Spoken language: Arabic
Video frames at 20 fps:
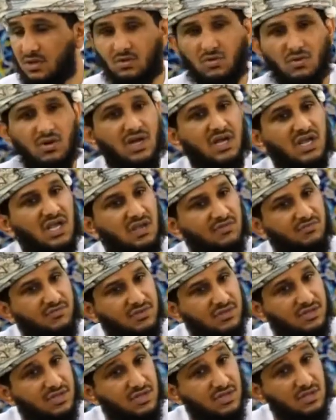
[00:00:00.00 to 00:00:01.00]
يقولها كيف
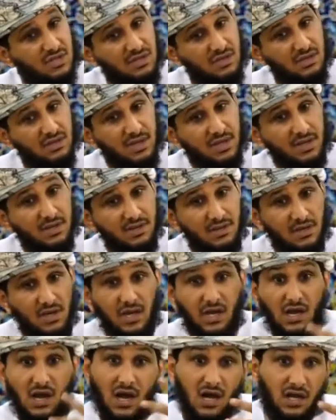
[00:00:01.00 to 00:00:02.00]
انت يعني
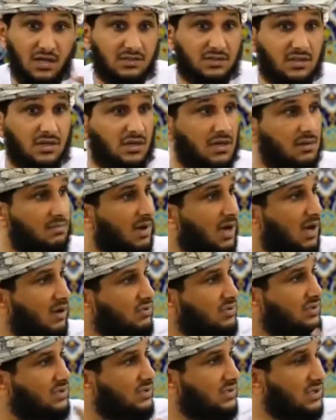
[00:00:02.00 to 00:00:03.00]
علاقتك مع
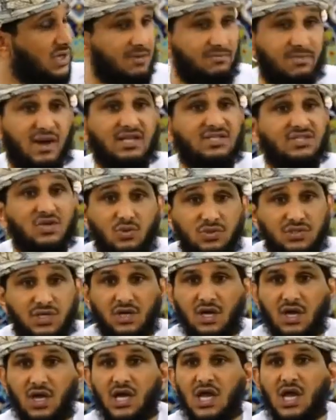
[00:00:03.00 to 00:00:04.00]
مع زوجك
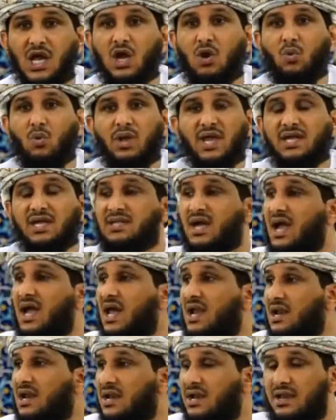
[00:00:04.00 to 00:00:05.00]

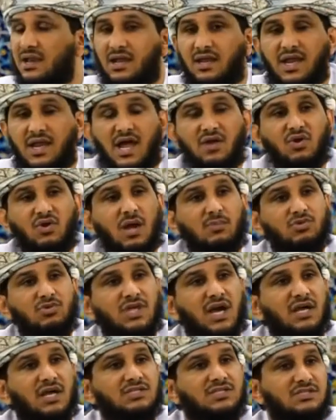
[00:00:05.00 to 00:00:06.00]
ويدخل نحن
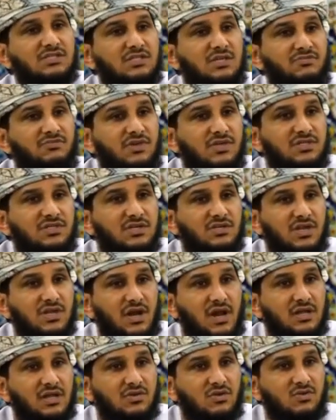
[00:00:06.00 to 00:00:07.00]
كمتخصصين في
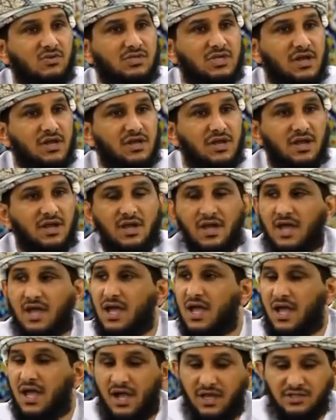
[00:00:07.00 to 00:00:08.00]
الاستشارات الاسريه
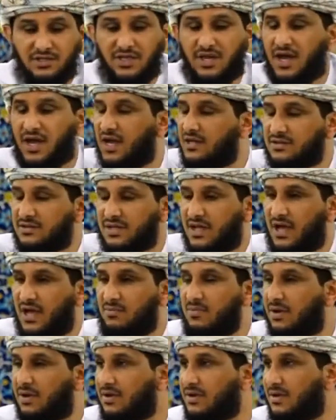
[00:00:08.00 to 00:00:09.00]
عندنا خط
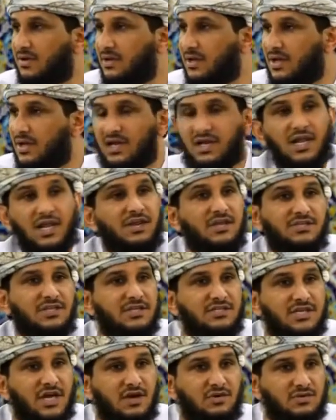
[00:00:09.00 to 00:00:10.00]
احمر لا
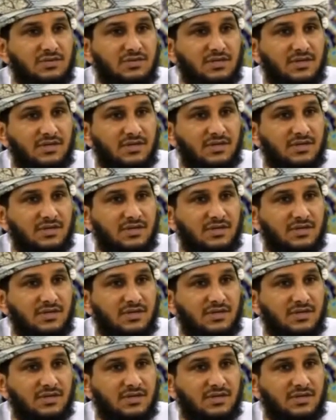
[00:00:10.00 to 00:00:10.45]
نتجاوزه